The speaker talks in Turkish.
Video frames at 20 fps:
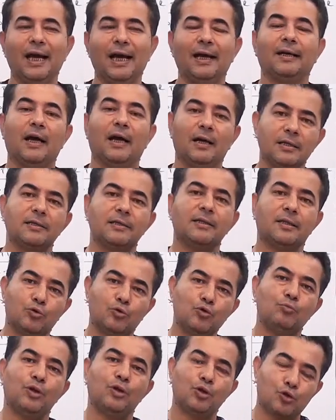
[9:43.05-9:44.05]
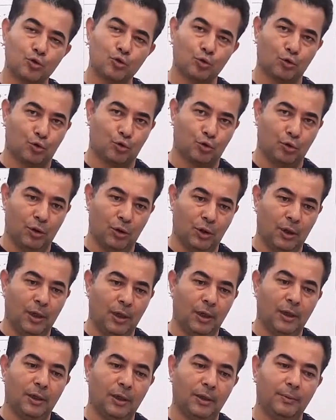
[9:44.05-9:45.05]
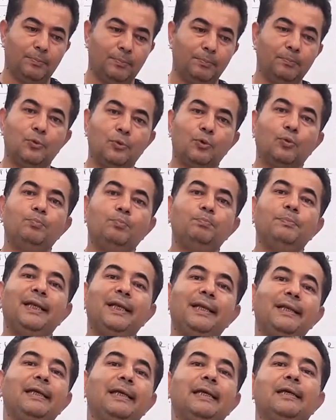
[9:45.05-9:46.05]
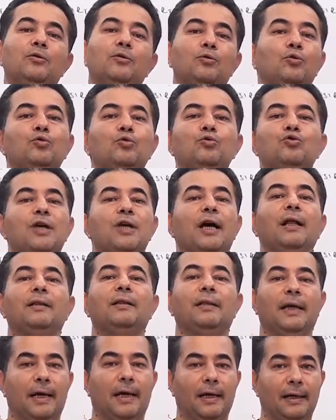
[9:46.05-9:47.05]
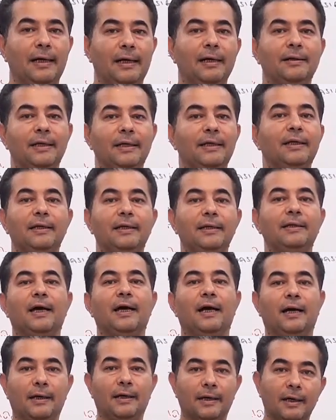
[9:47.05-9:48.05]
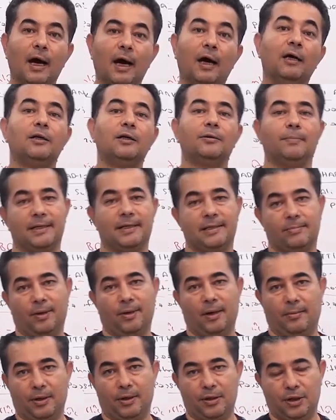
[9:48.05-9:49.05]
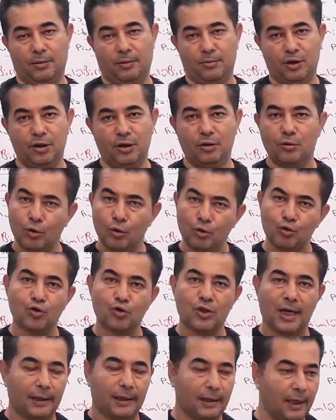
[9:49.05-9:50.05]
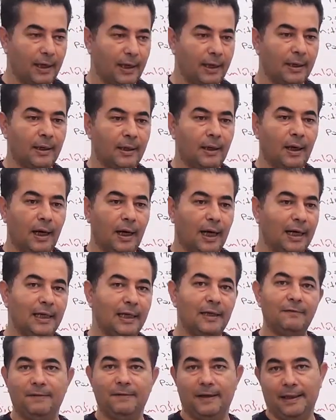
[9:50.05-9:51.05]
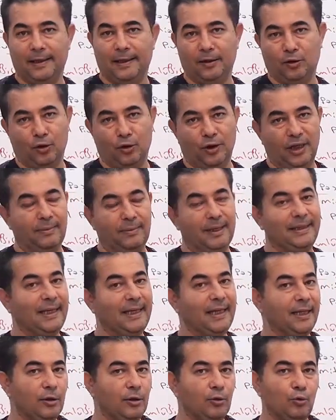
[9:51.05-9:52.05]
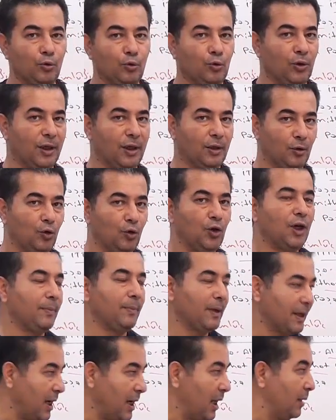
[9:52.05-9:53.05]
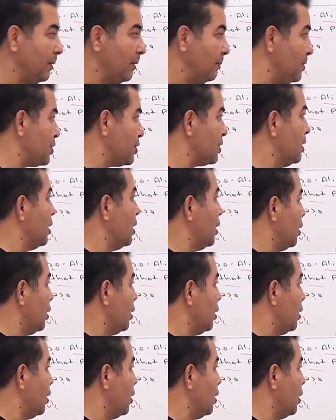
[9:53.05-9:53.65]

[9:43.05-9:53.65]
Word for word: Yani aslında cümle şudur. Milli, ulusal değerler dini değerlere ağır basmaya başlamıştır. O yüzden de halifeliğin önemi, dini duyguların önemi kalmamış.